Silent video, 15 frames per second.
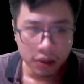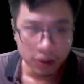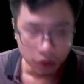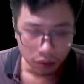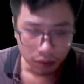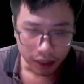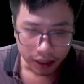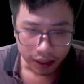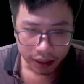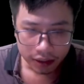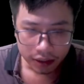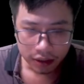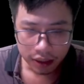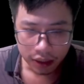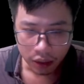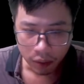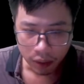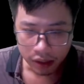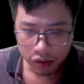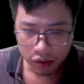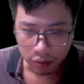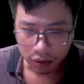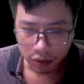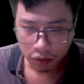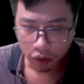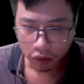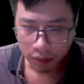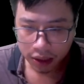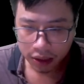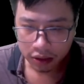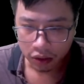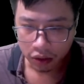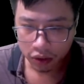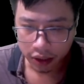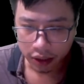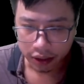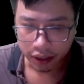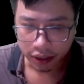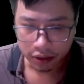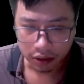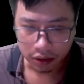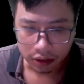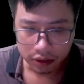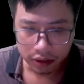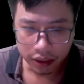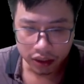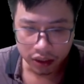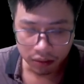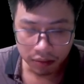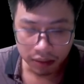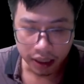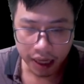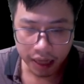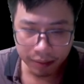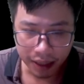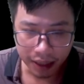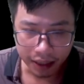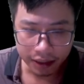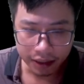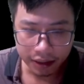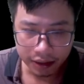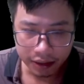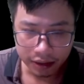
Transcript: Lúc này đây thân thể của hắn dùng tốc độ mắt thường có thể thấy được nhanh chóng bị ép lại.